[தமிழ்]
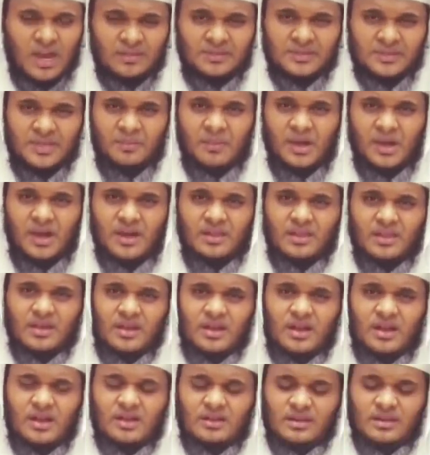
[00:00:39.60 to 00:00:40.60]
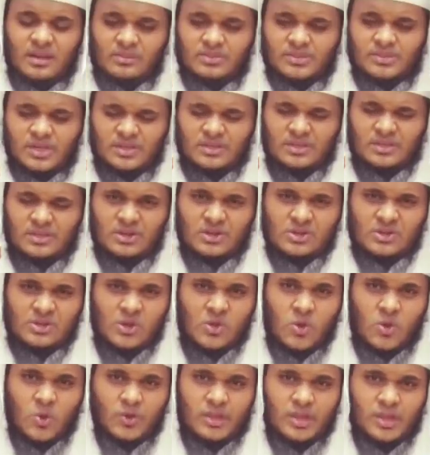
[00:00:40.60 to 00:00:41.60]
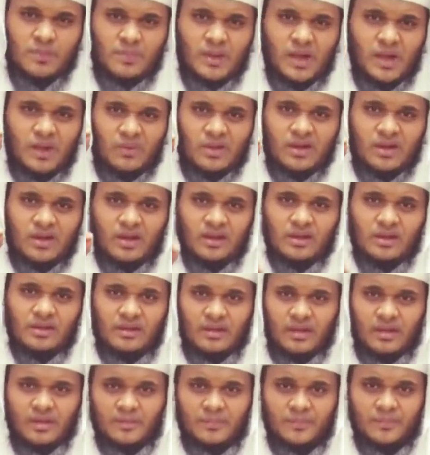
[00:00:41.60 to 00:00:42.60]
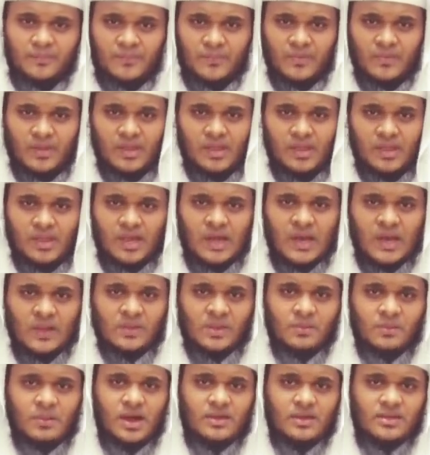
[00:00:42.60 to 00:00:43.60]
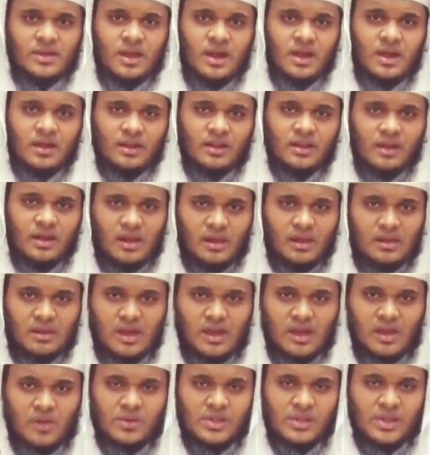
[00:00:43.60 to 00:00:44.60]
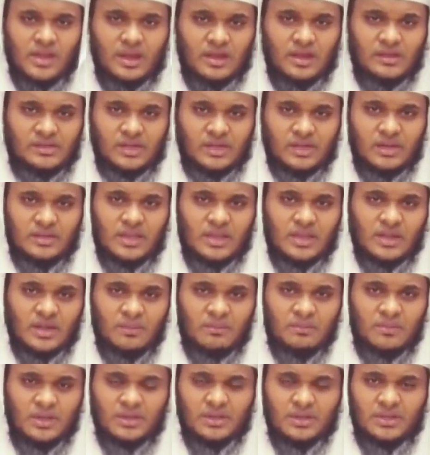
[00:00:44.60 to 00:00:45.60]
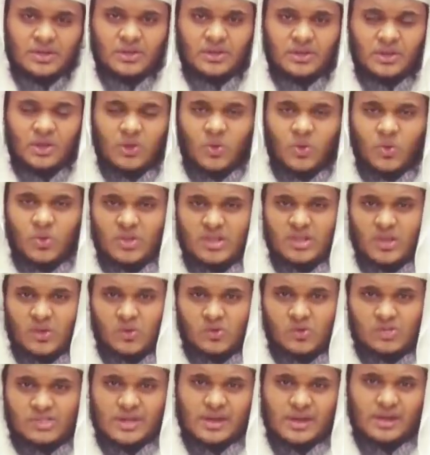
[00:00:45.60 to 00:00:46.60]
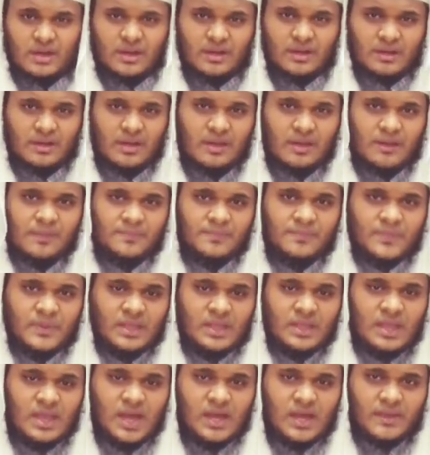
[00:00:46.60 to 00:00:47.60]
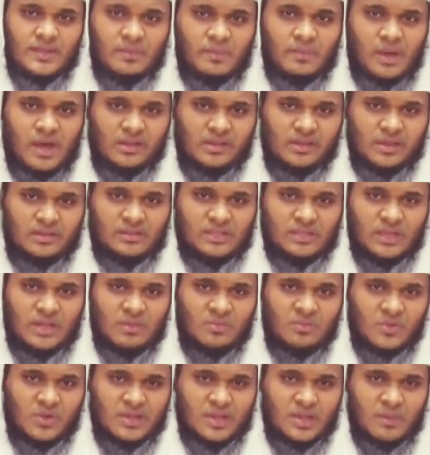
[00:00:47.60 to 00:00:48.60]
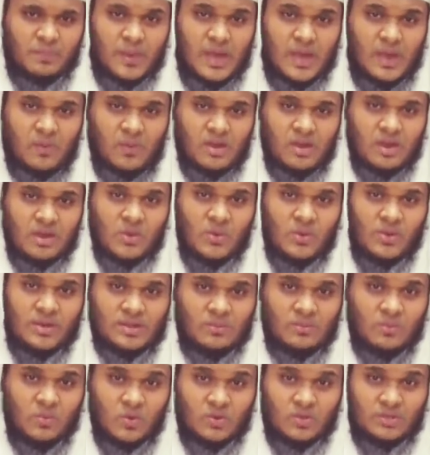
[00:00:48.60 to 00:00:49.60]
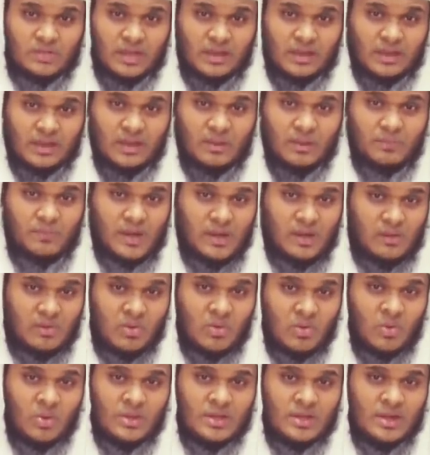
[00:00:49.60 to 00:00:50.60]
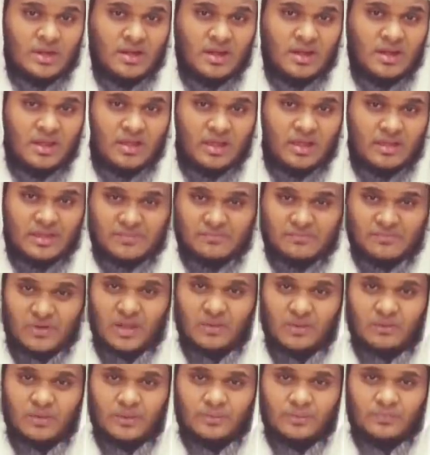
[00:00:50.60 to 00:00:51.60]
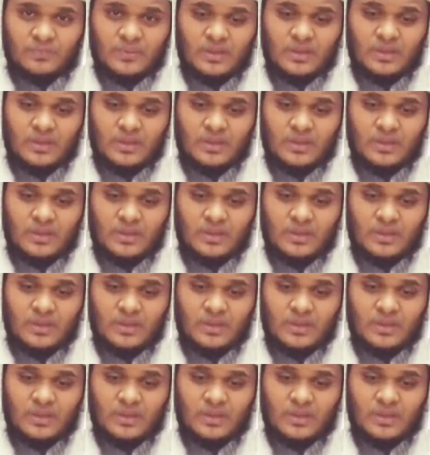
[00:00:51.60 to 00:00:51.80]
அந்த மாதங்களில் நாம் செய்திருக்கக்கூடிய பாவங்கள் என்ன அந்த மாதங்களில் அல்லாஹுடைய கட்டளையை நாம் மீறி இருக்கக்கூடிய குற்றங்கள் என்ன அந்த மாதத்தில் நம்முடைய பாவங்களுடைய மூட்டைகள் பாவங்களுடைய எண்ணிக்கை எவ்வளவு